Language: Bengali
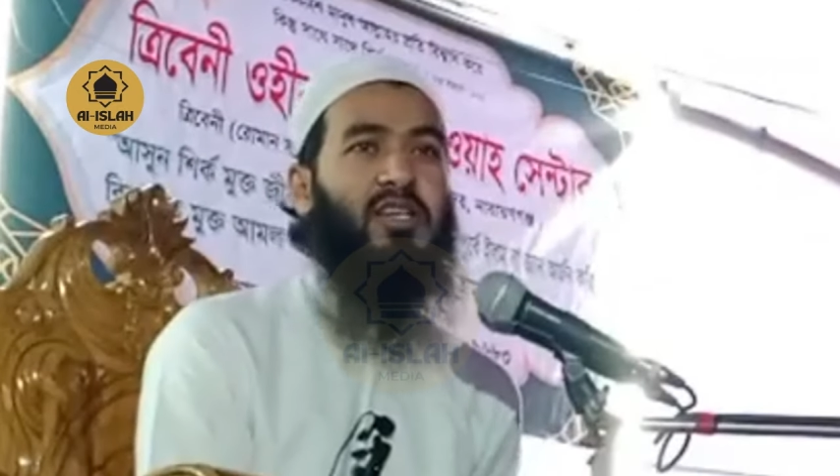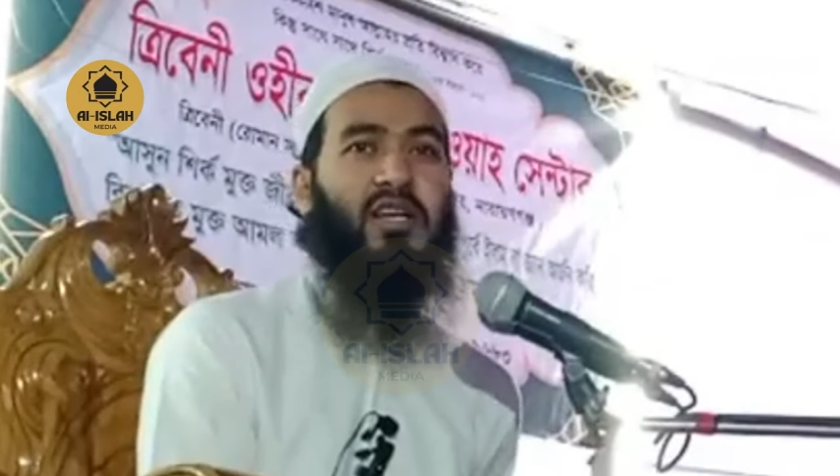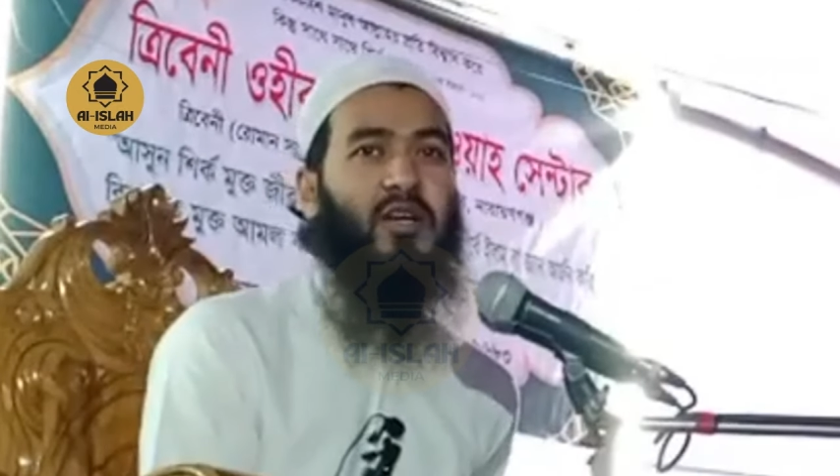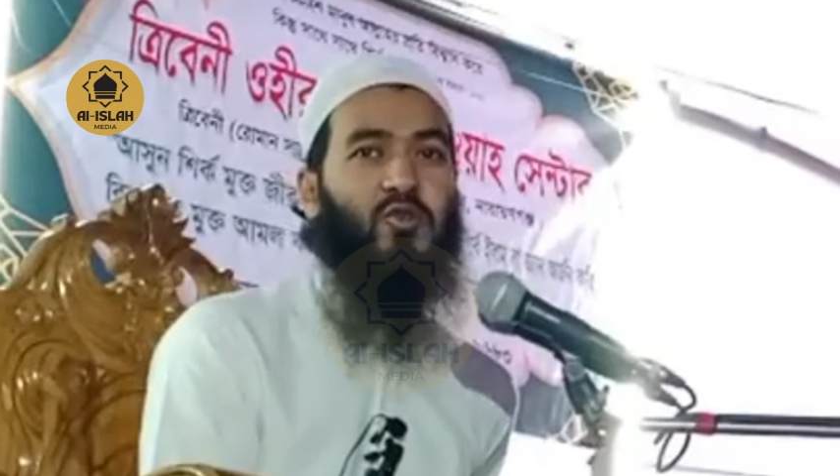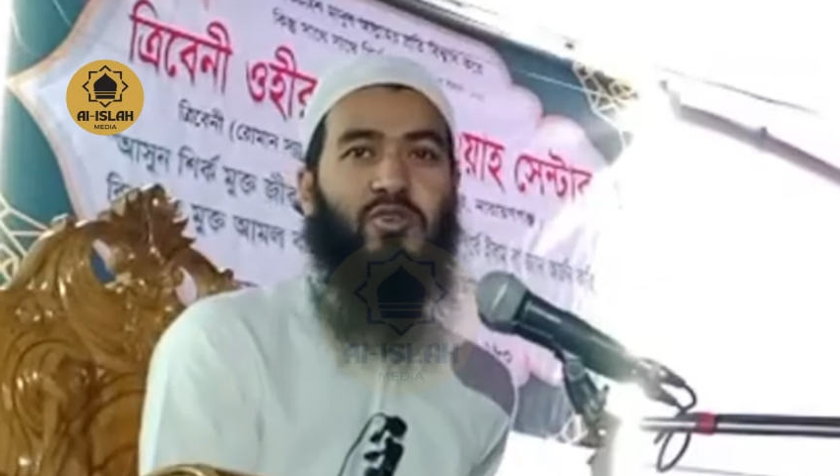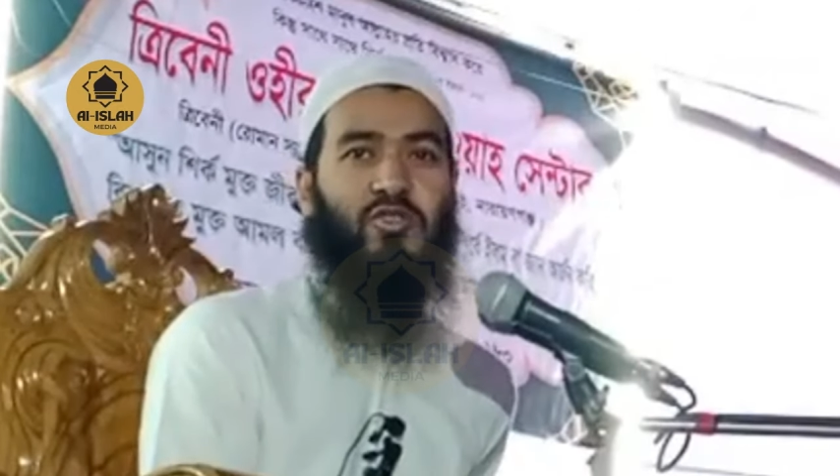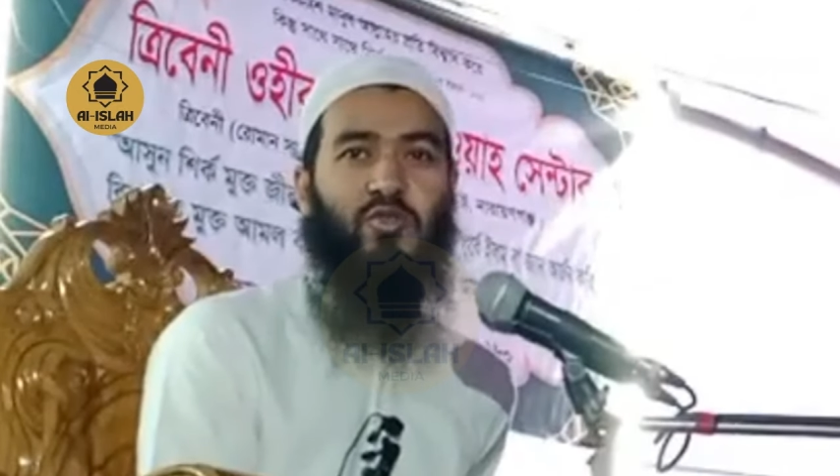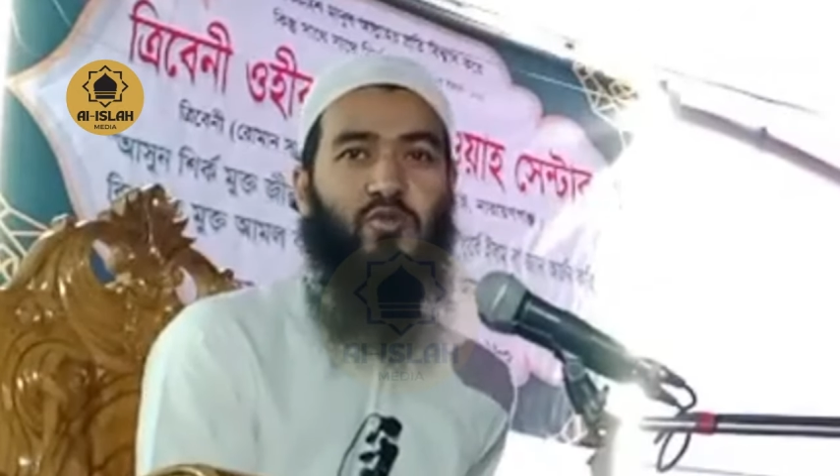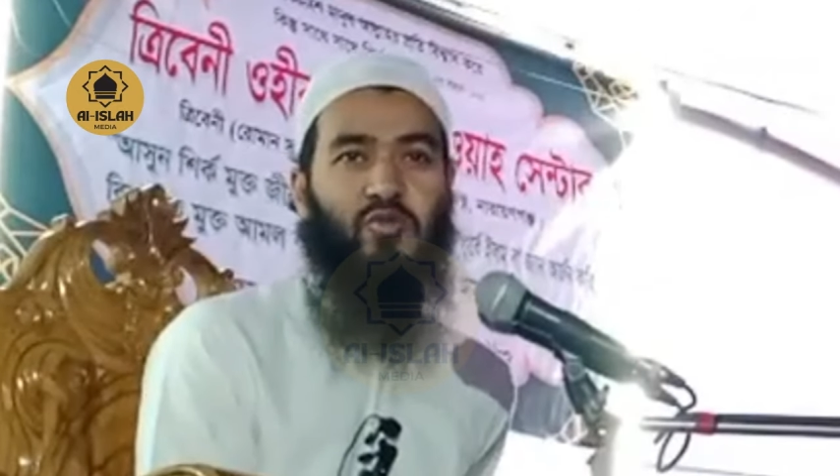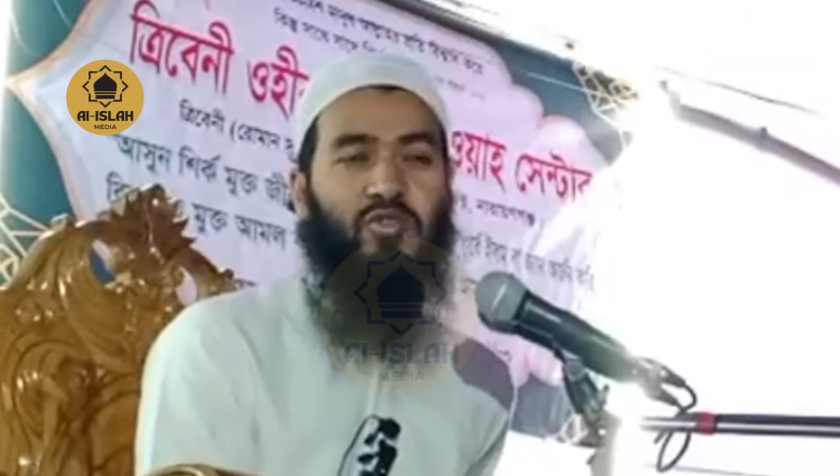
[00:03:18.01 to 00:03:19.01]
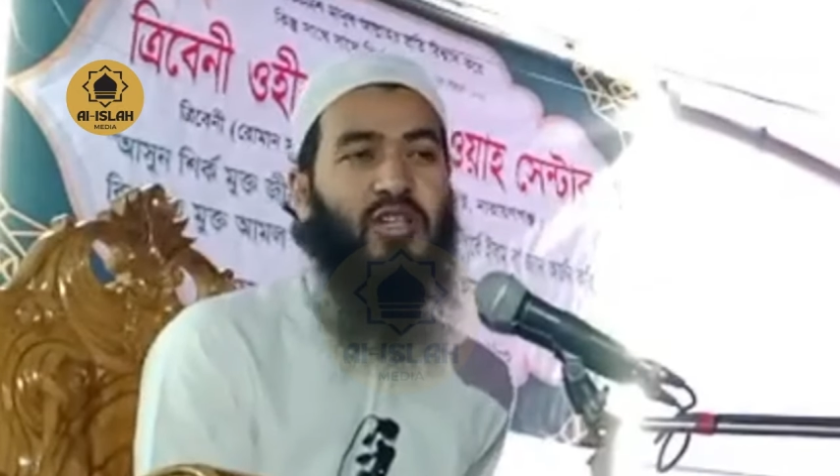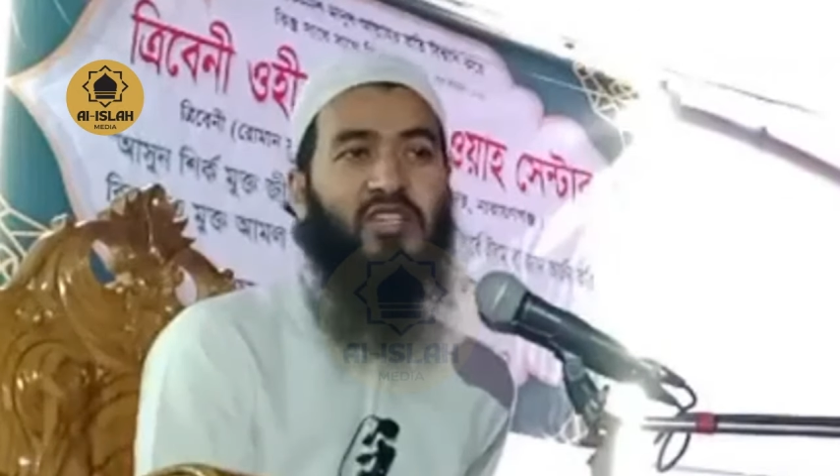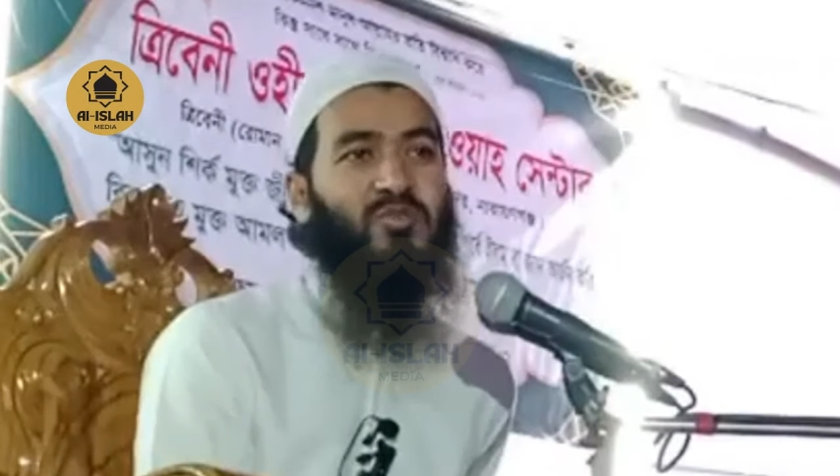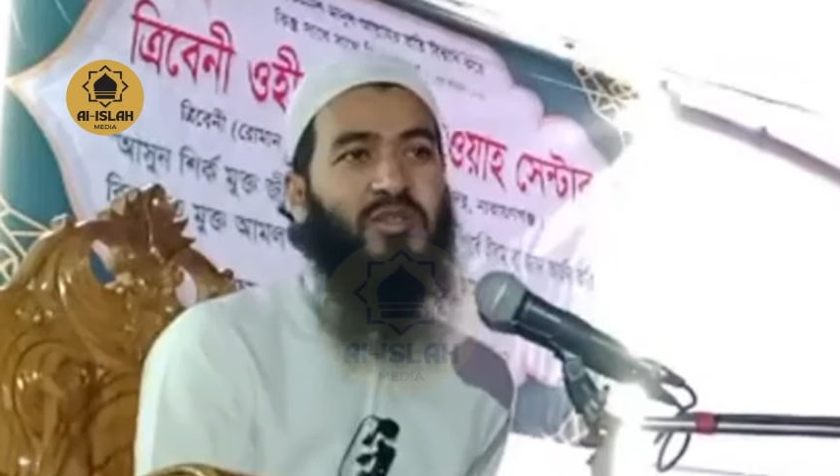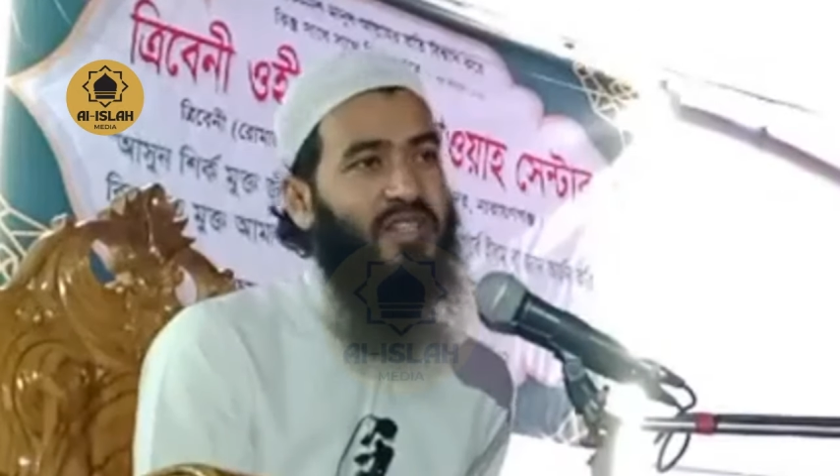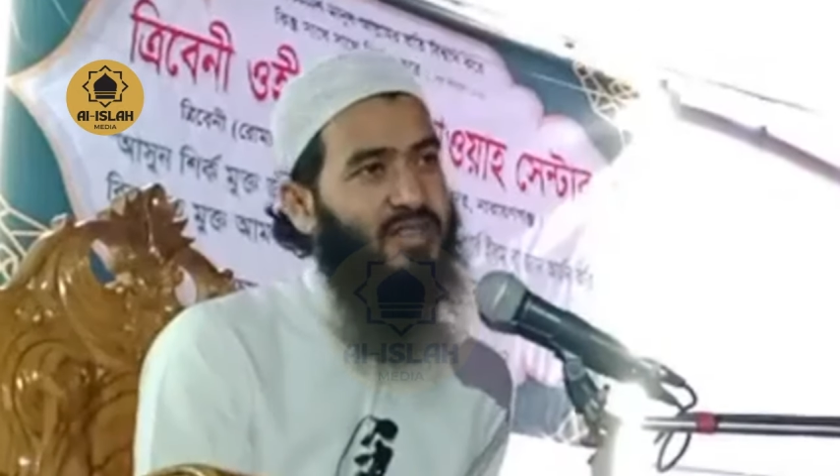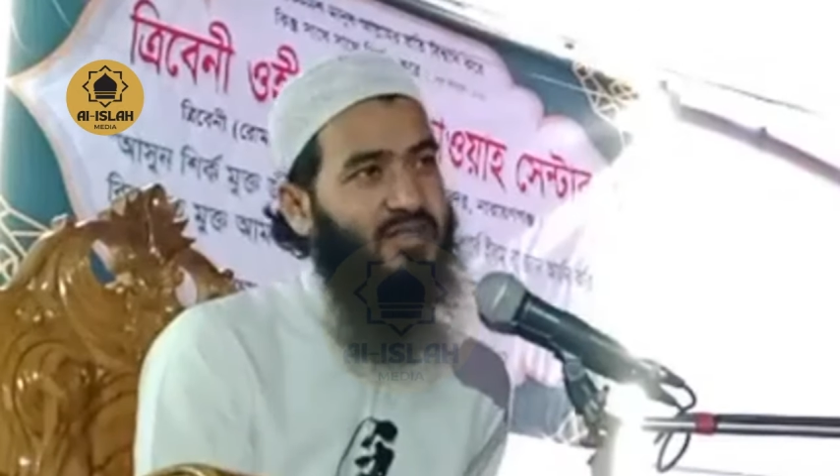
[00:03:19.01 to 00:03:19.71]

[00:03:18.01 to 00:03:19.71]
এগারো মাসের কোনো দিন আসবে না